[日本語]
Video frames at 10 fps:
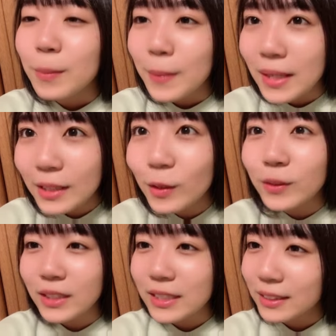
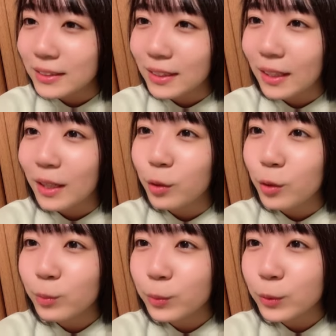ペンライト、シャンシャンさんたらの
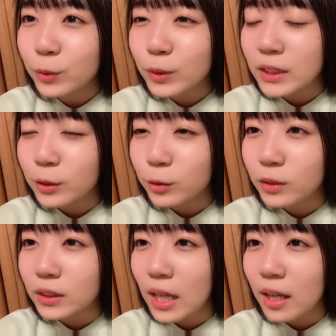音符、チーズく
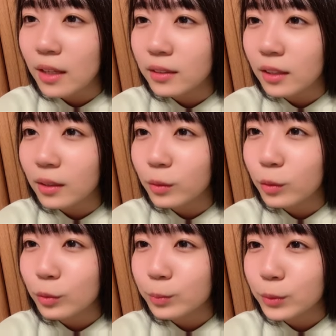んさんたらの
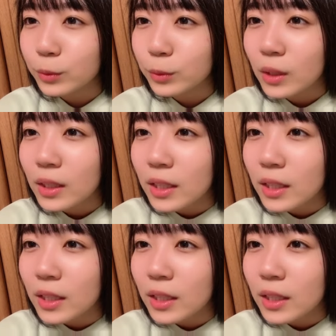音符、